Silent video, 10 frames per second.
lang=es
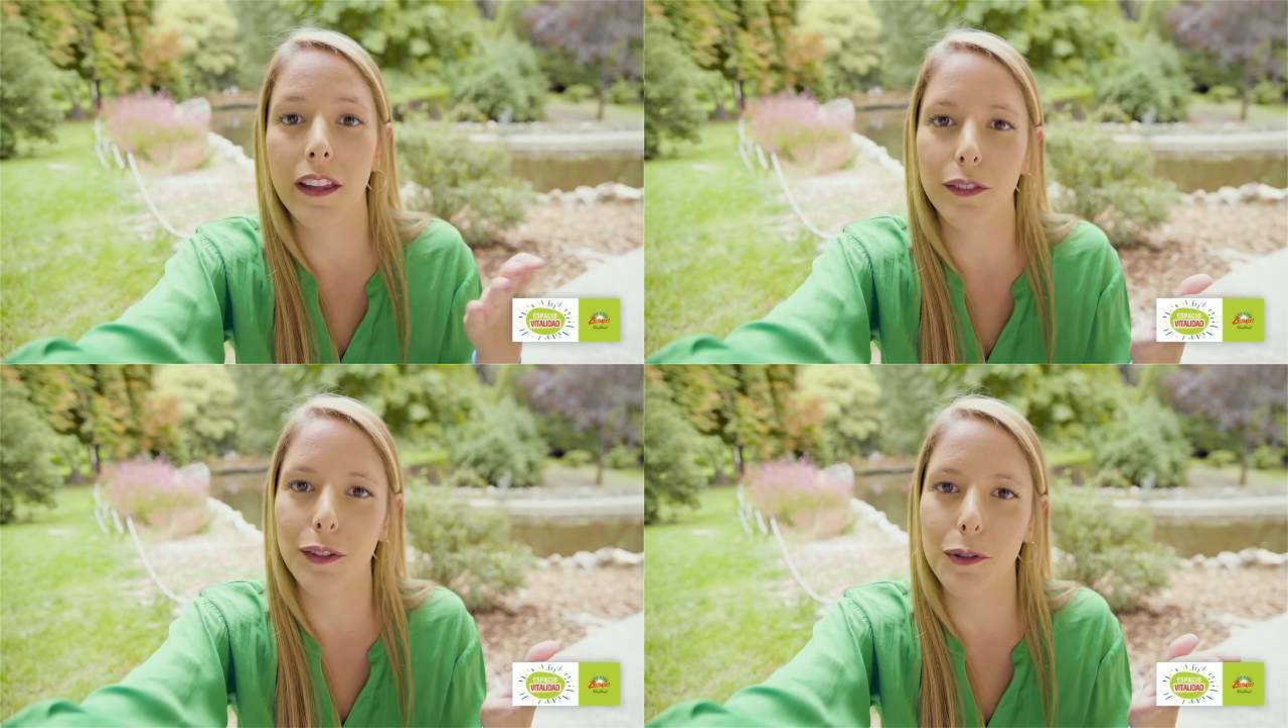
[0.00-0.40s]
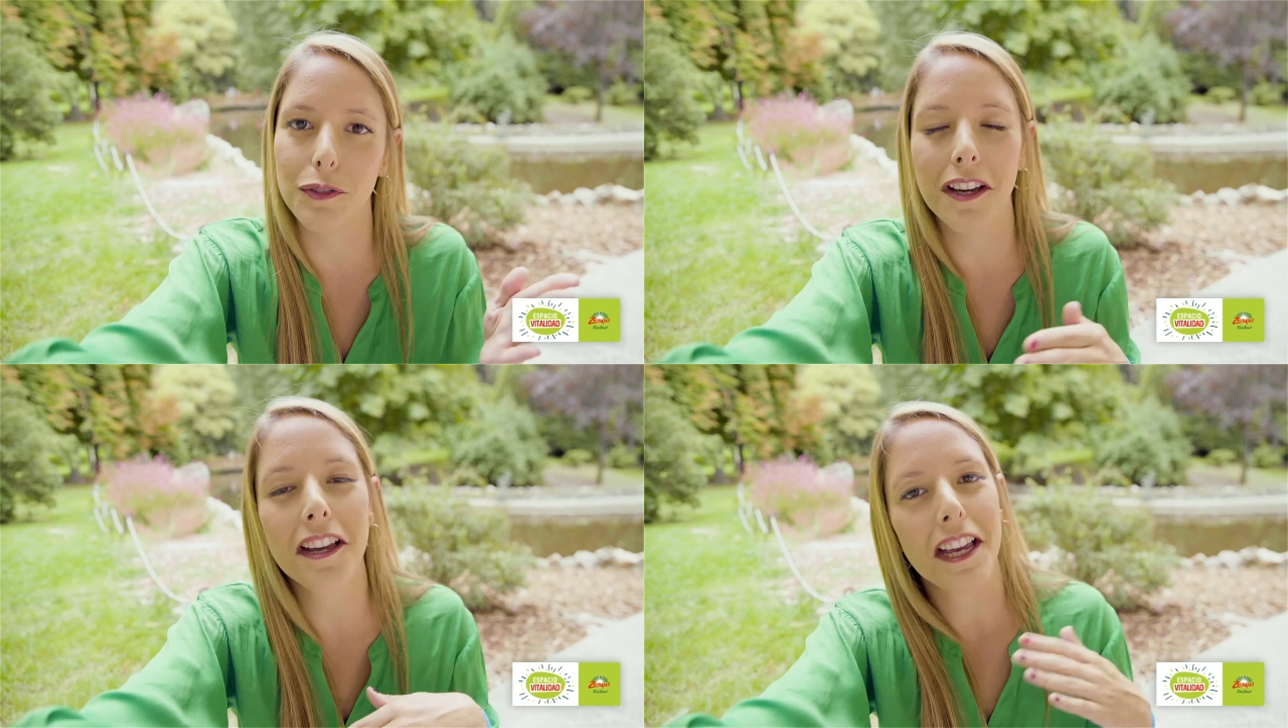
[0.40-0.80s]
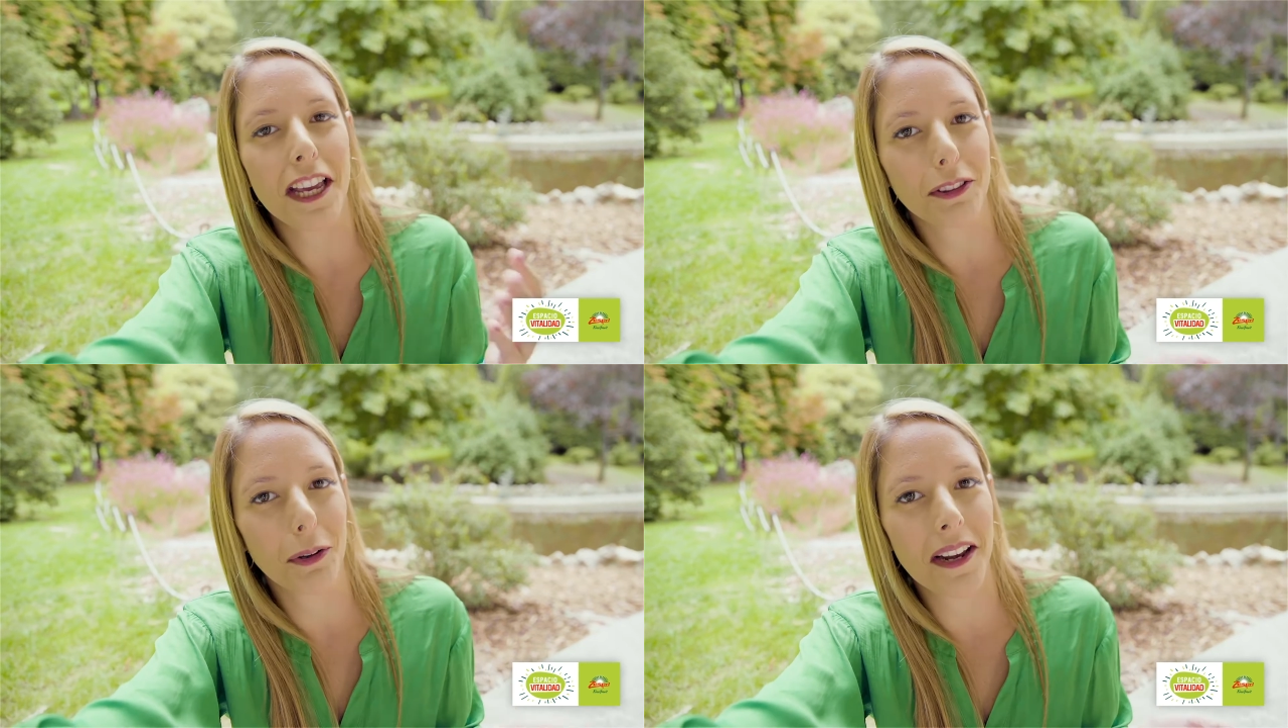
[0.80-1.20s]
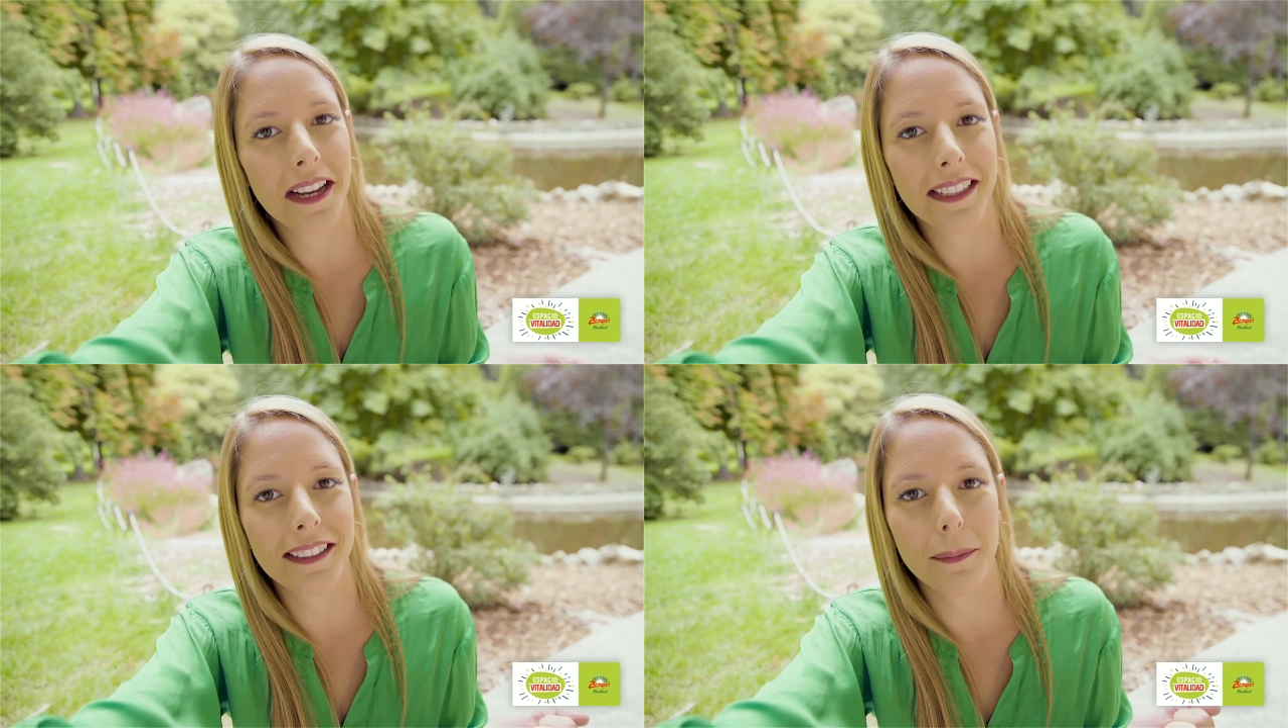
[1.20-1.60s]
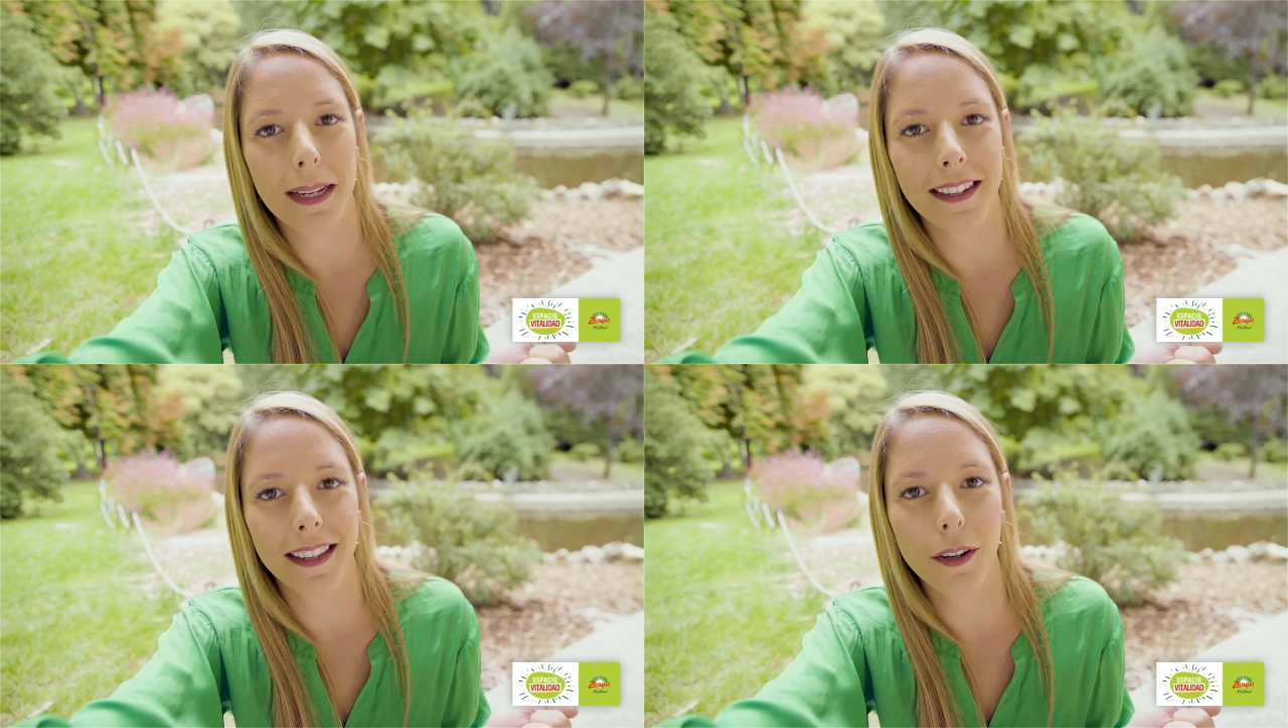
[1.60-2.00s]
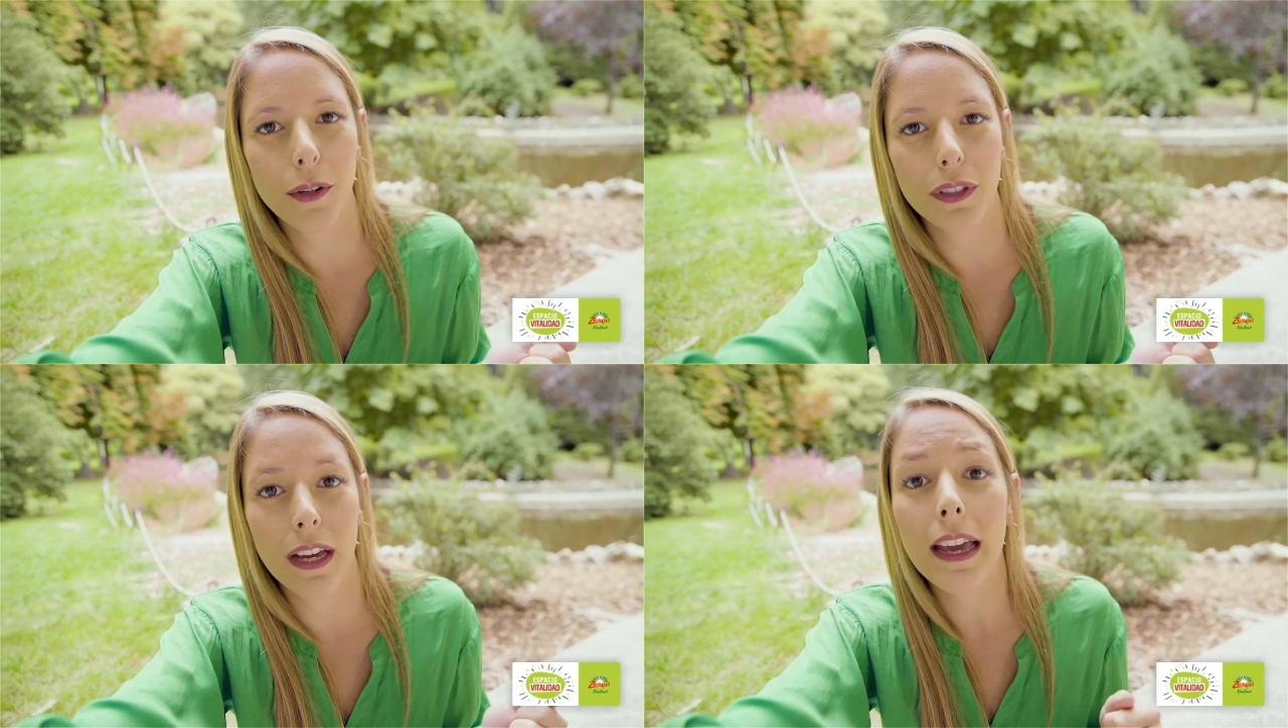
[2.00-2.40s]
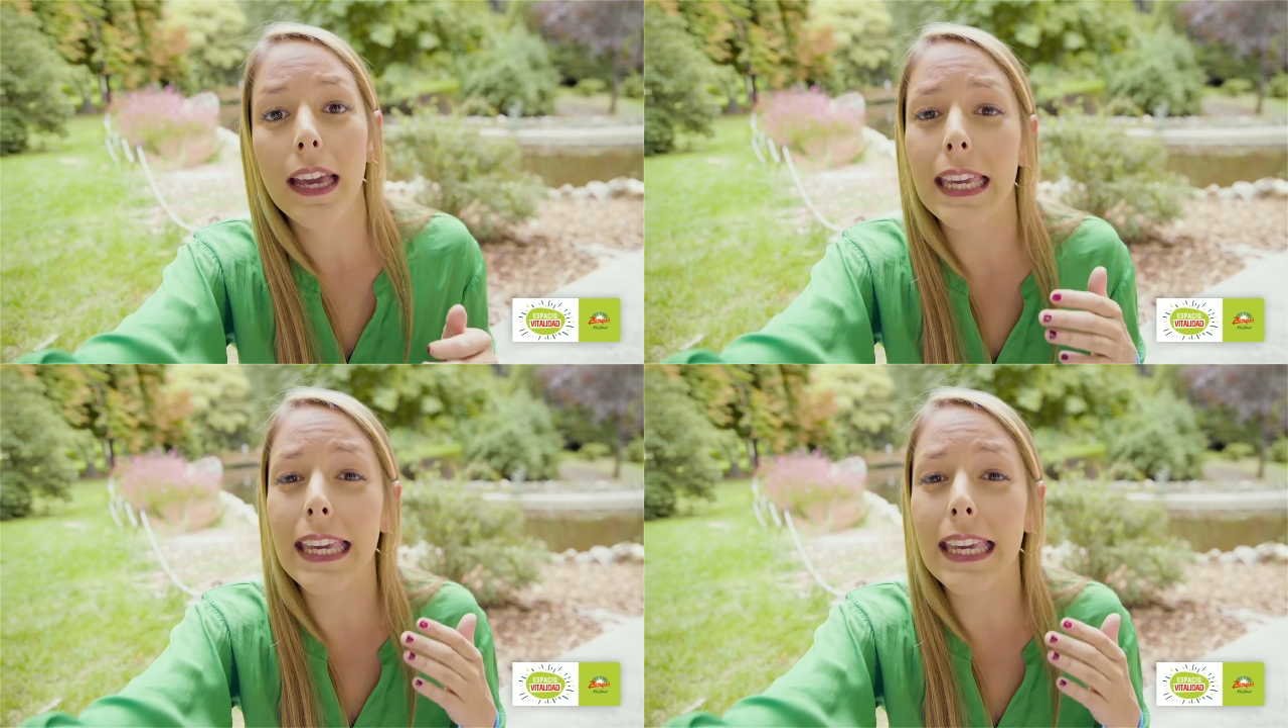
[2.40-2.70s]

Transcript: dextrosa y todas las que terminan en osa,